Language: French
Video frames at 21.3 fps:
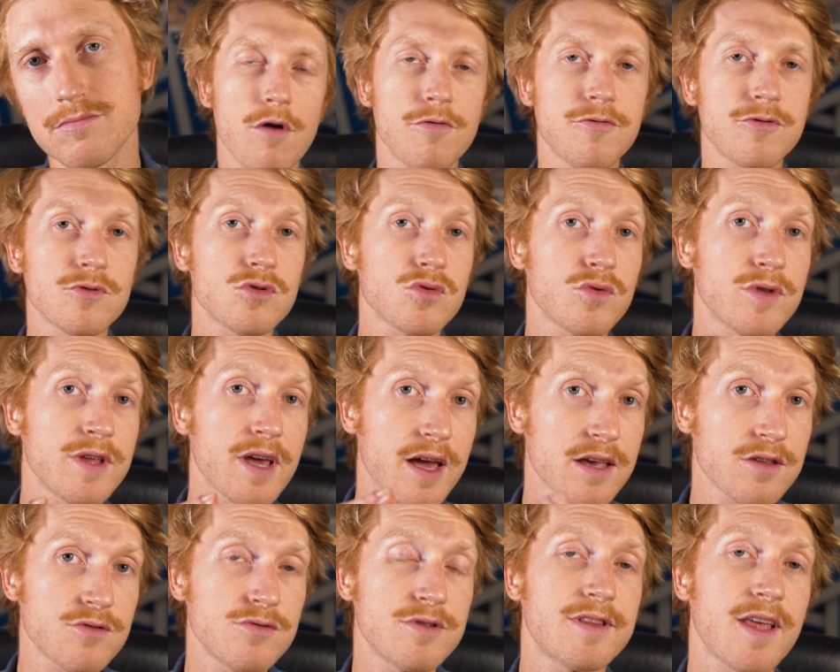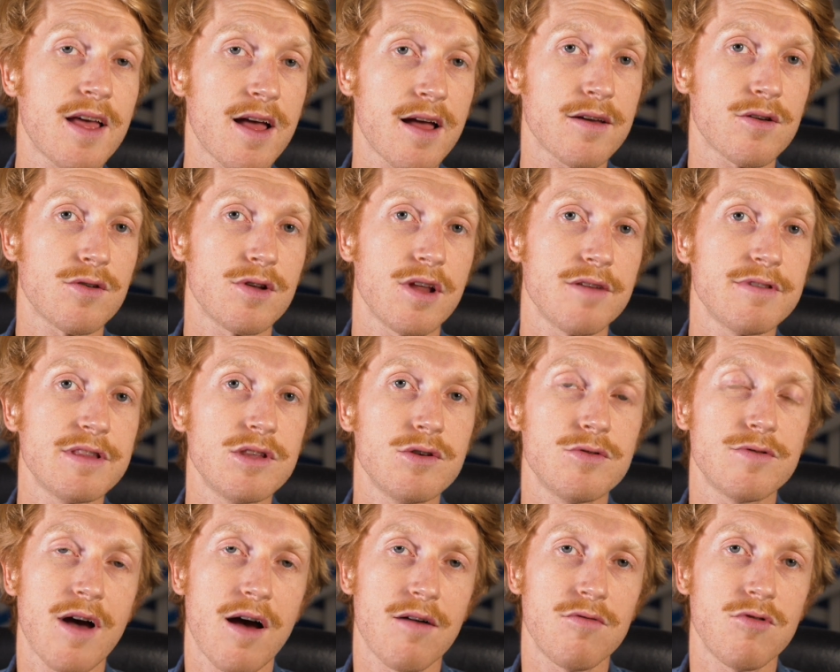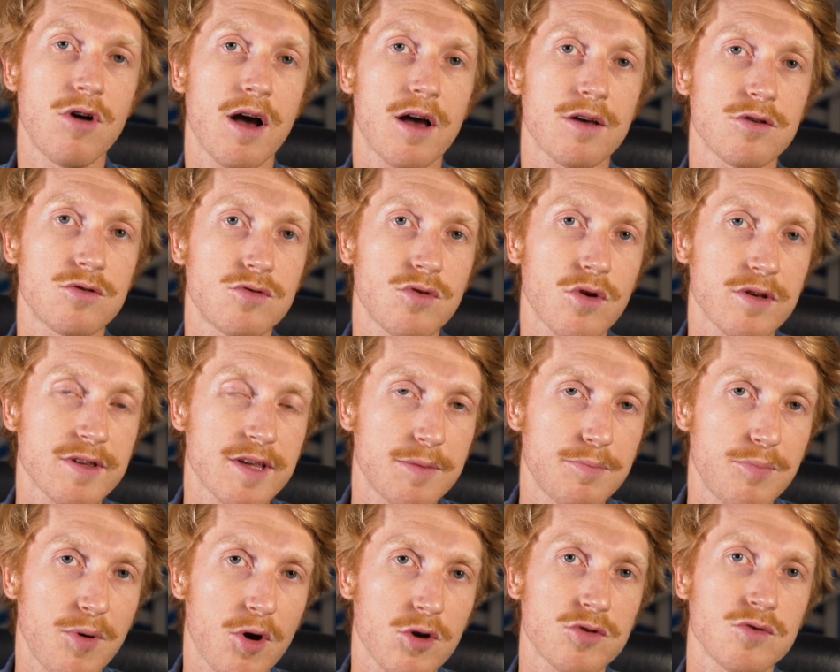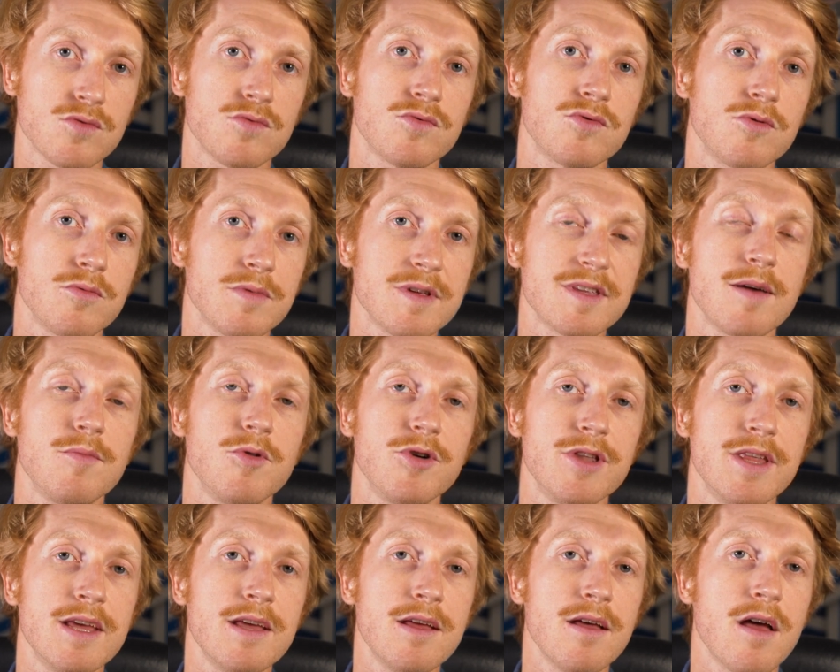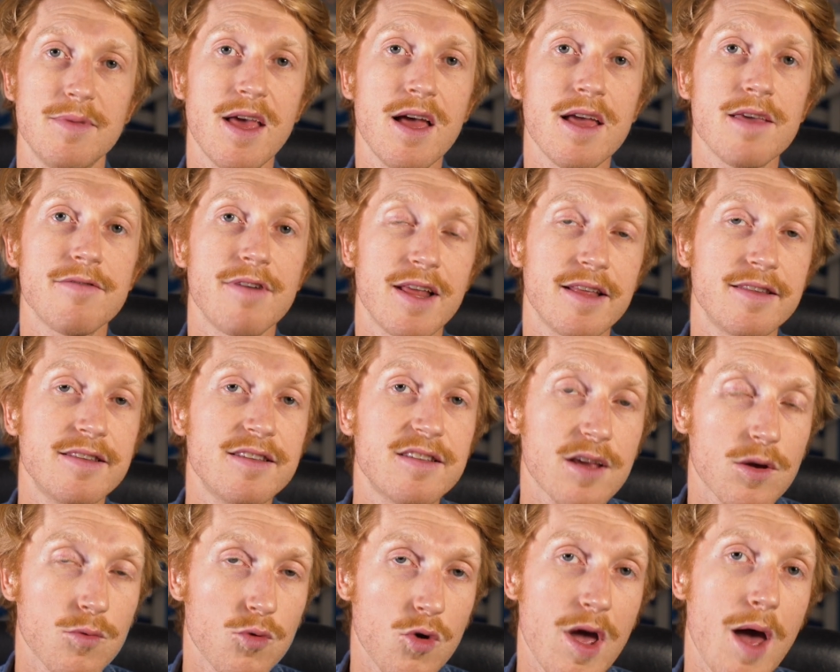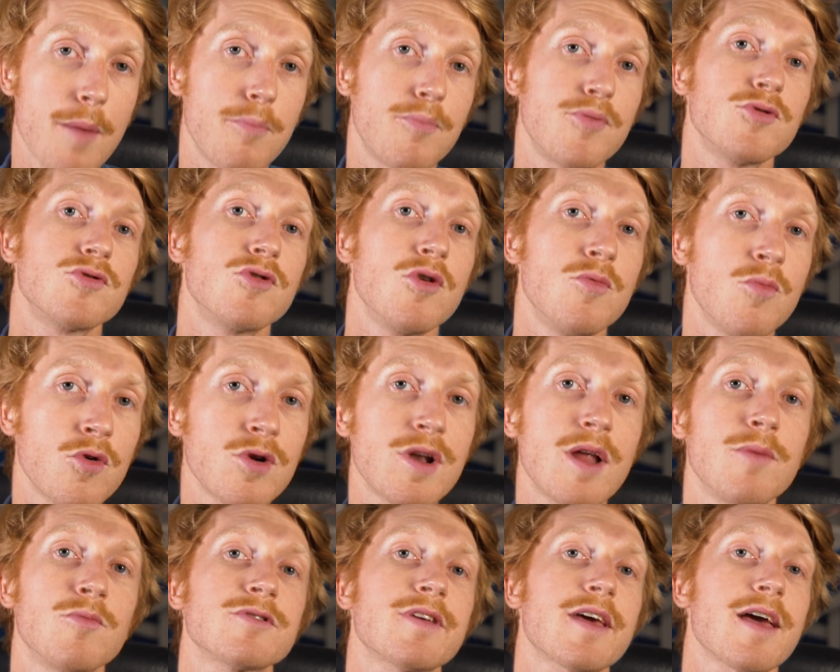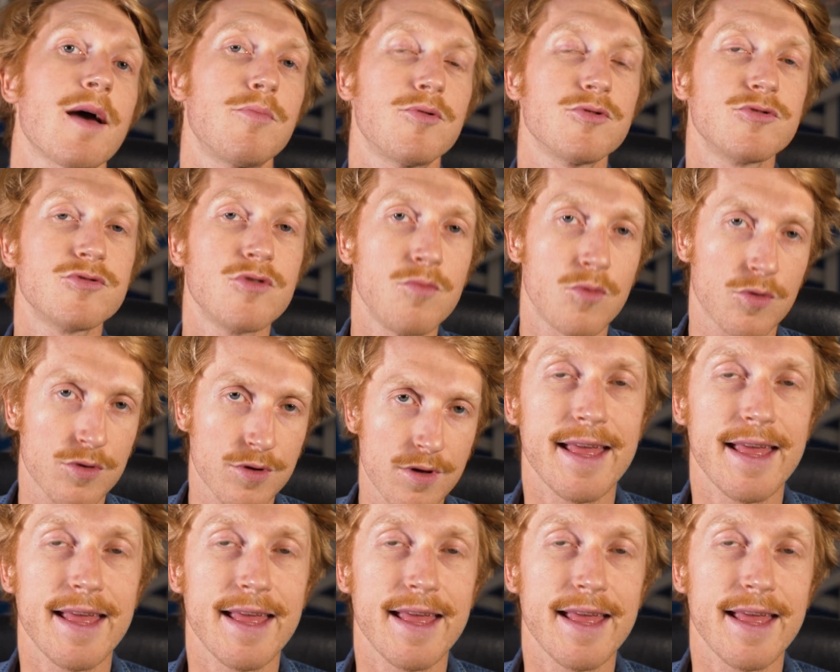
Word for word: En fonction des résultats que la vidéo va avoir sur cette portion de mes abonnés, eh bien, il va la distribuer à plus de monde, la montrer à plus de monde.